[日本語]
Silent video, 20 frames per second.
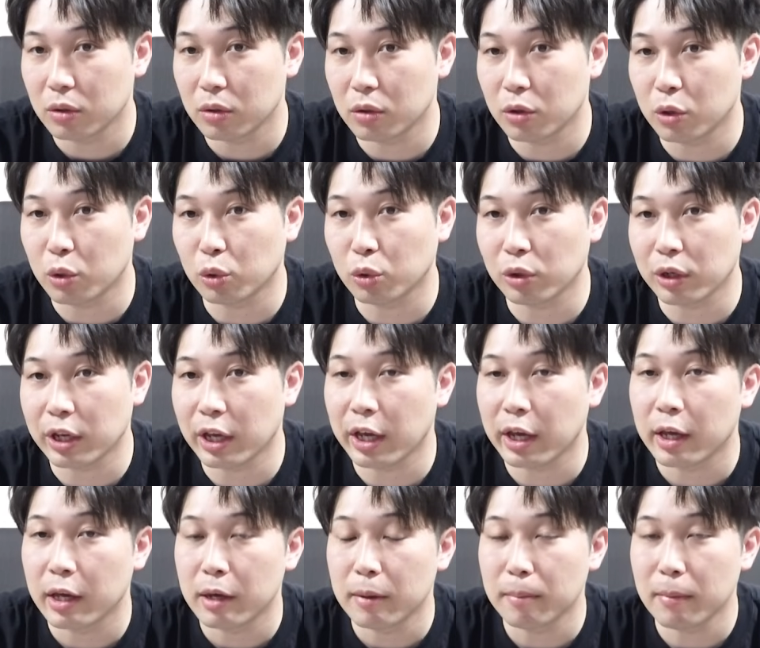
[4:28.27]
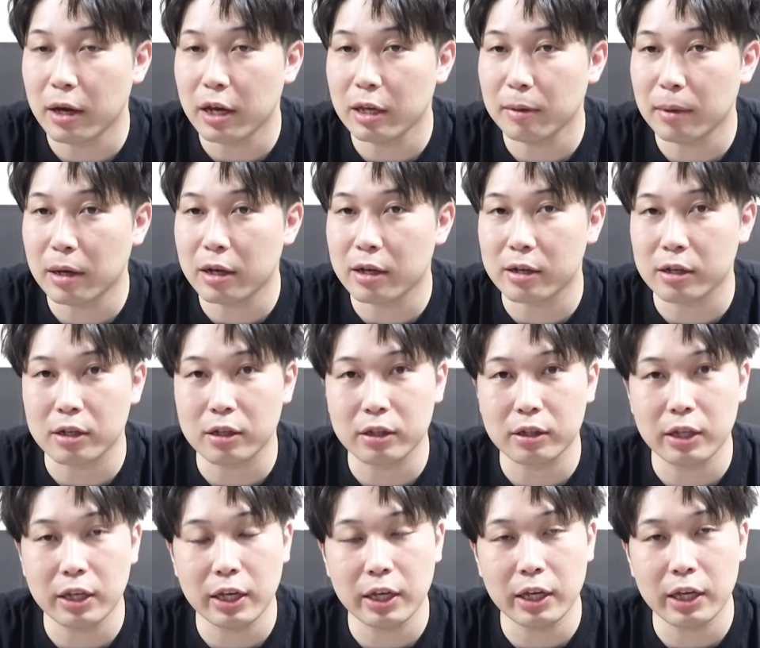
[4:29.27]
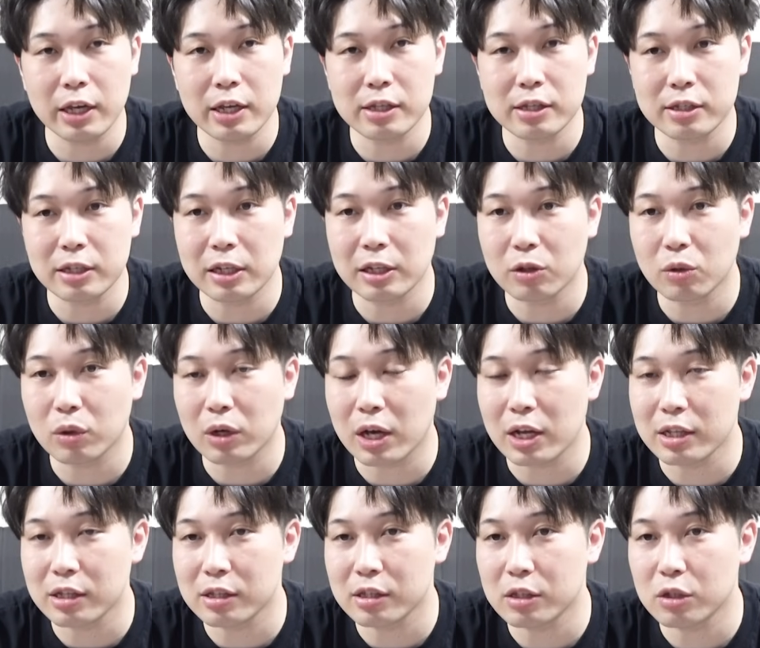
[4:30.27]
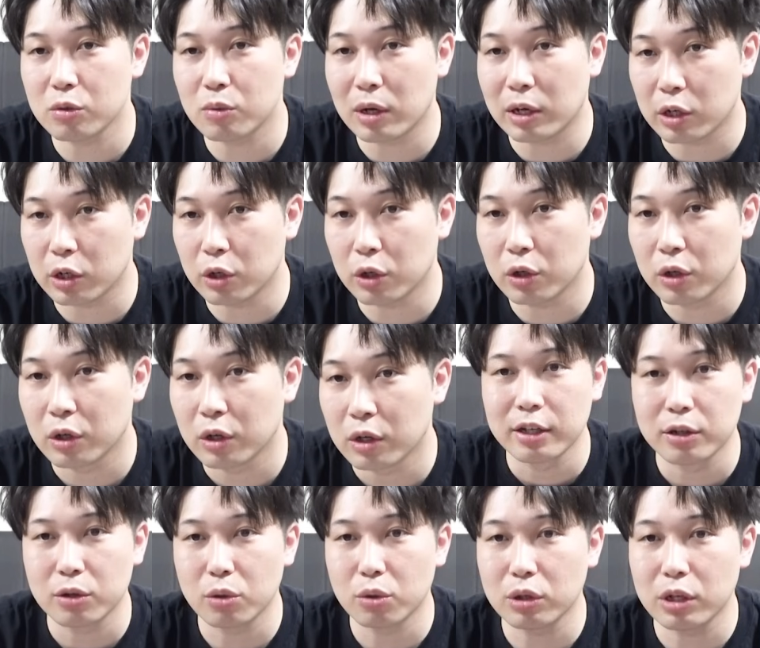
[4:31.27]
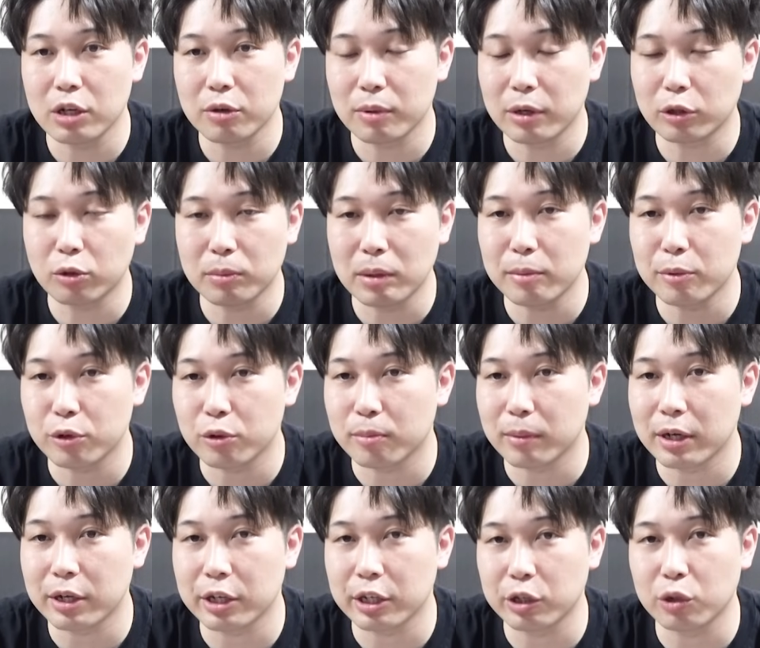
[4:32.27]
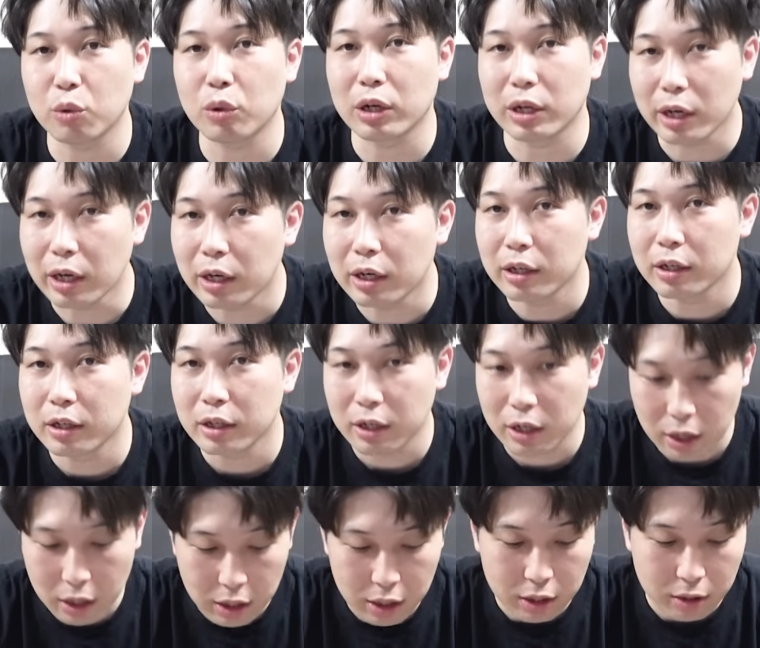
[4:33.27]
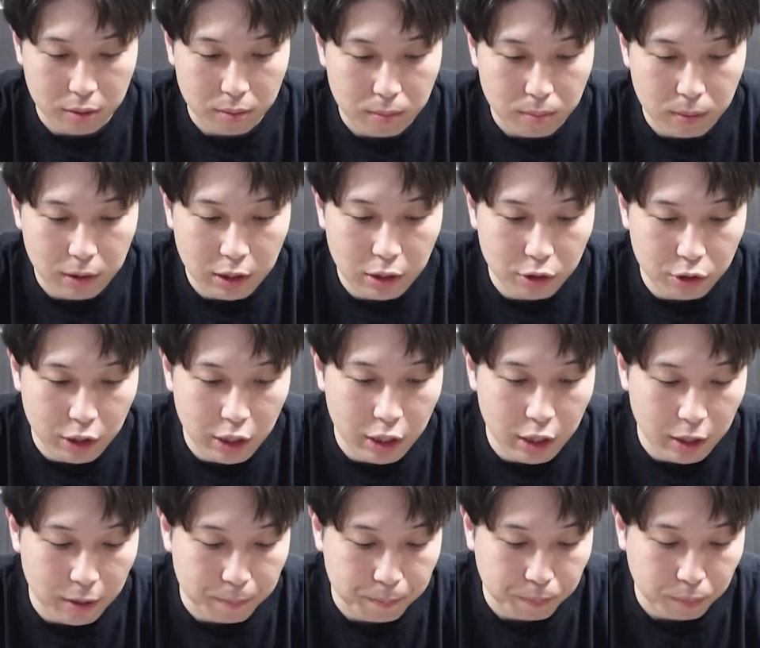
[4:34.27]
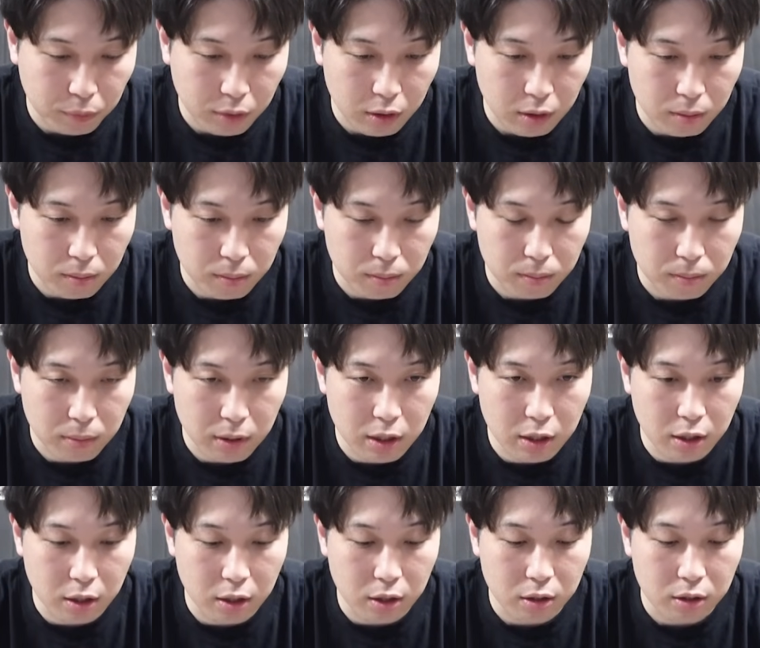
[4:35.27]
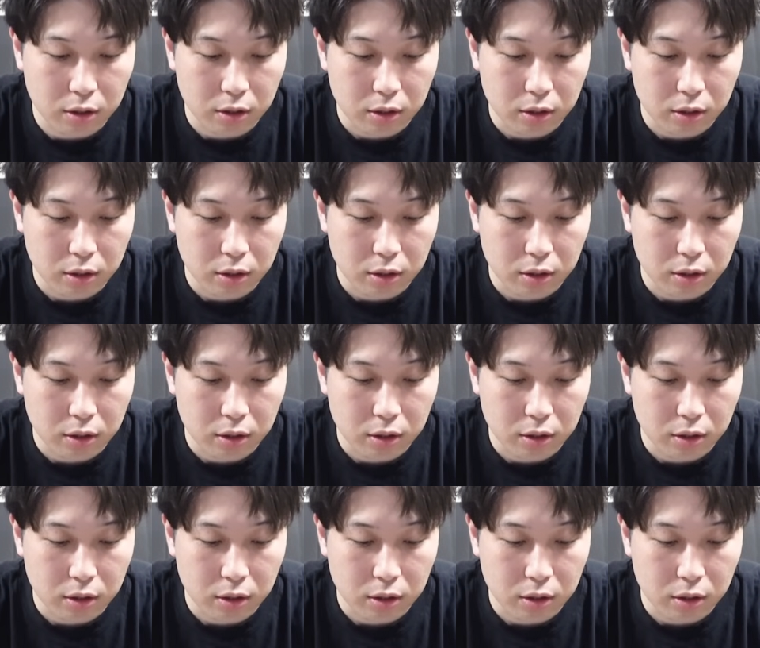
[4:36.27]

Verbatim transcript: ということで、まあ今、天炎さんの貫通枠、ノンアルファとマムルのが2強かな。うん、はい。まあなので、まあ、